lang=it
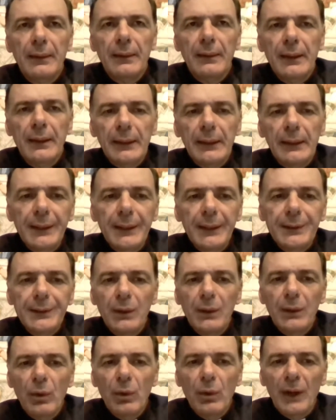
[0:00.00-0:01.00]
Il
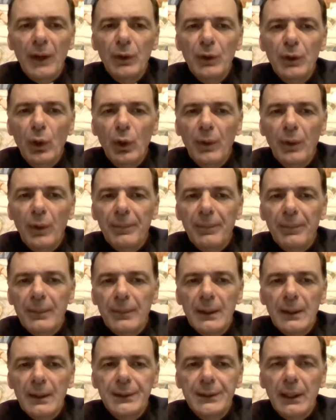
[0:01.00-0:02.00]
rischio
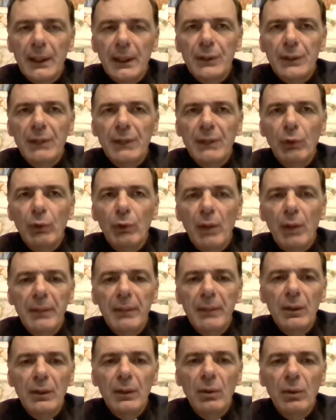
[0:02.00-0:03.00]
quando si riceve un
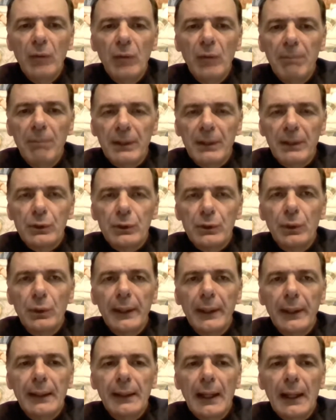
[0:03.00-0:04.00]
amico, una persona
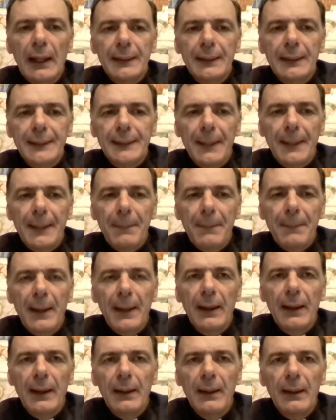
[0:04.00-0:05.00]
in casa,
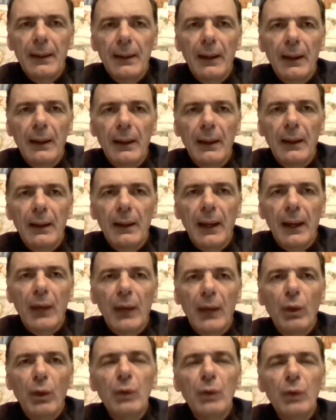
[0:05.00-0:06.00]
è
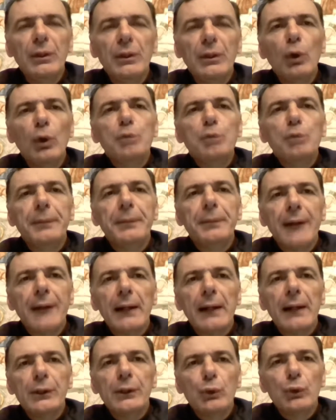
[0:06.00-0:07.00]
quello di
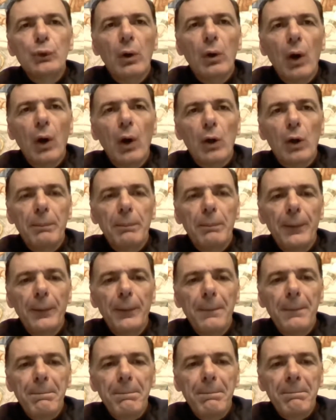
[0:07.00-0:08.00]
ospitare il suo
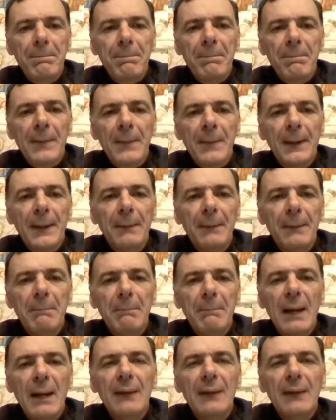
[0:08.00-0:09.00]
corpo,
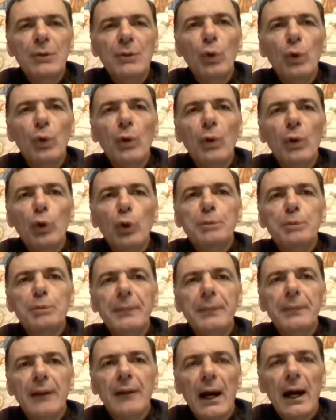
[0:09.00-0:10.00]
ma non
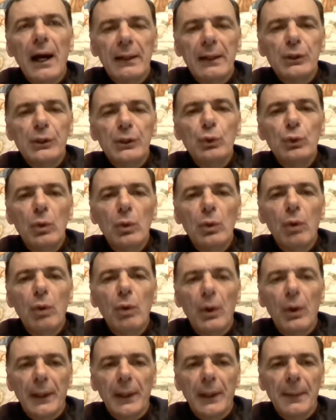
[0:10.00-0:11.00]
ospitare il suo
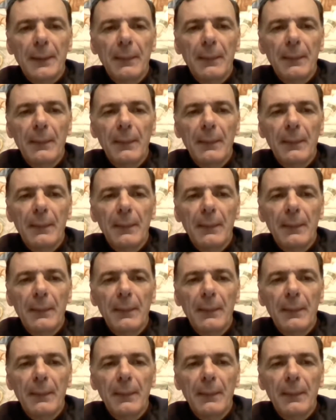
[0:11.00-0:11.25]
cuore.